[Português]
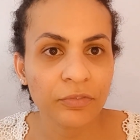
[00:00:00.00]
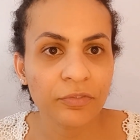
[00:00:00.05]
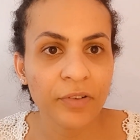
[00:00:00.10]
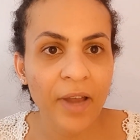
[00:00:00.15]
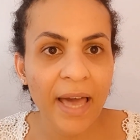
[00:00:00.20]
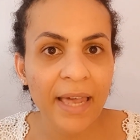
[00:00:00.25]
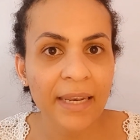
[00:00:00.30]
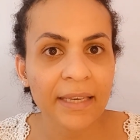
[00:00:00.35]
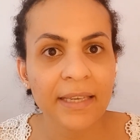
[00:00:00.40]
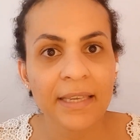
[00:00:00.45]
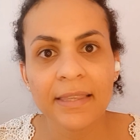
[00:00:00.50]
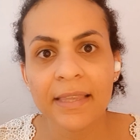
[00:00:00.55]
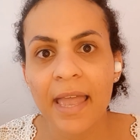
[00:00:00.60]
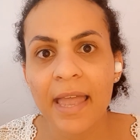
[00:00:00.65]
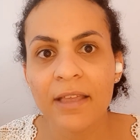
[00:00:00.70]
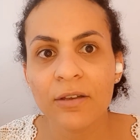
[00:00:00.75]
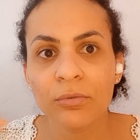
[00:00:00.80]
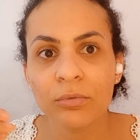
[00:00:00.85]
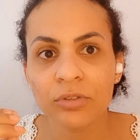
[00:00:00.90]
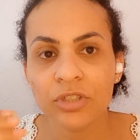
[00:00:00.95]
fala que
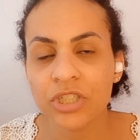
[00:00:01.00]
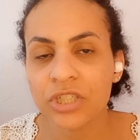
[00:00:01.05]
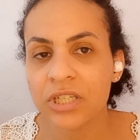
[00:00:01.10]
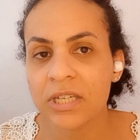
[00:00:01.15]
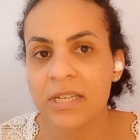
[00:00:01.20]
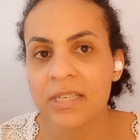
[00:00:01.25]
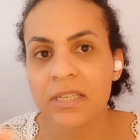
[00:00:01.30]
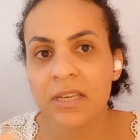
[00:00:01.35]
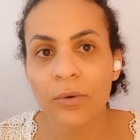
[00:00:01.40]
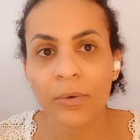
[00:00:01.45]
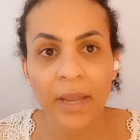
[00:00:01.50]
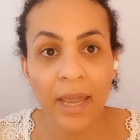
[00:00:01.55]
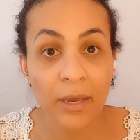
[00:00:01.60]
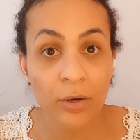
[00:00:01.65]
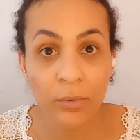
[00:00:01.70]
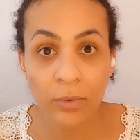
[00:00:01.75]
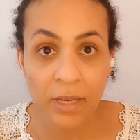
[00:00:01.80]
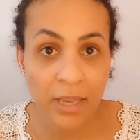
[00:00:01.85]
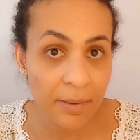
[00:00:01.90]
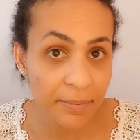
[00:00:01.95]
tem o X e eu
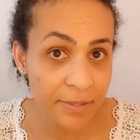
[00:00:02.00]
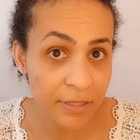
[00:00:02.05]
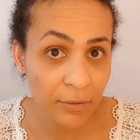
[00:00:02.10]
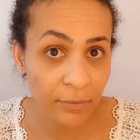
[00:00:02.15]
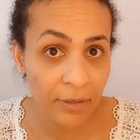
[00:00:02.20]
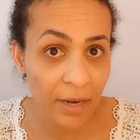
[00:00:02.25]
quero o Y,